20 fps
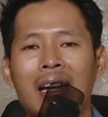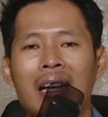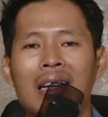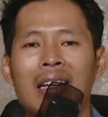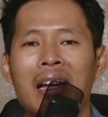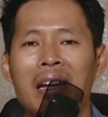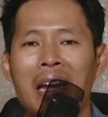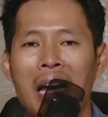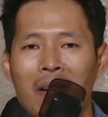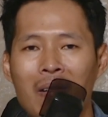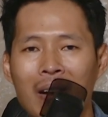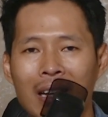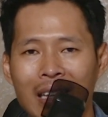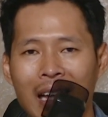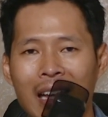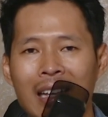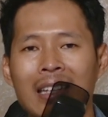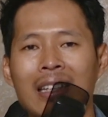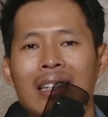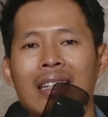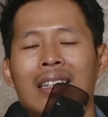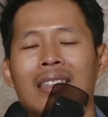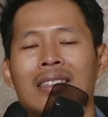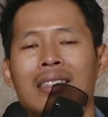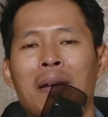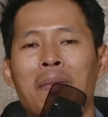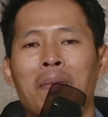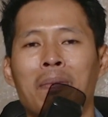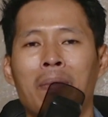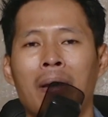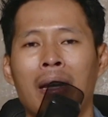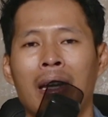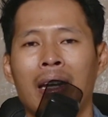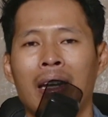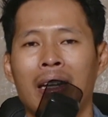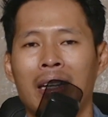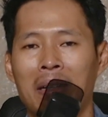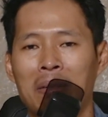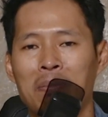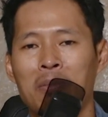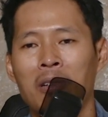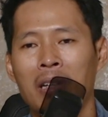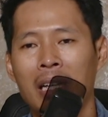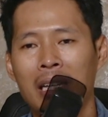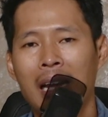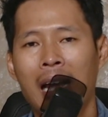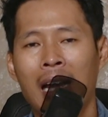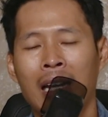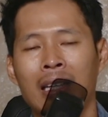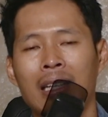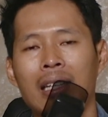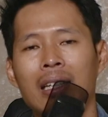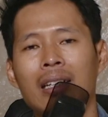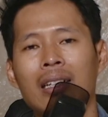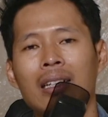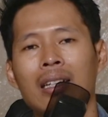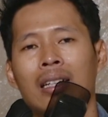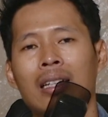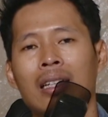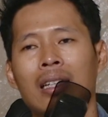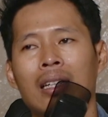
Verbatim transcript: dengar dari awal tadi sampai mungkin akhir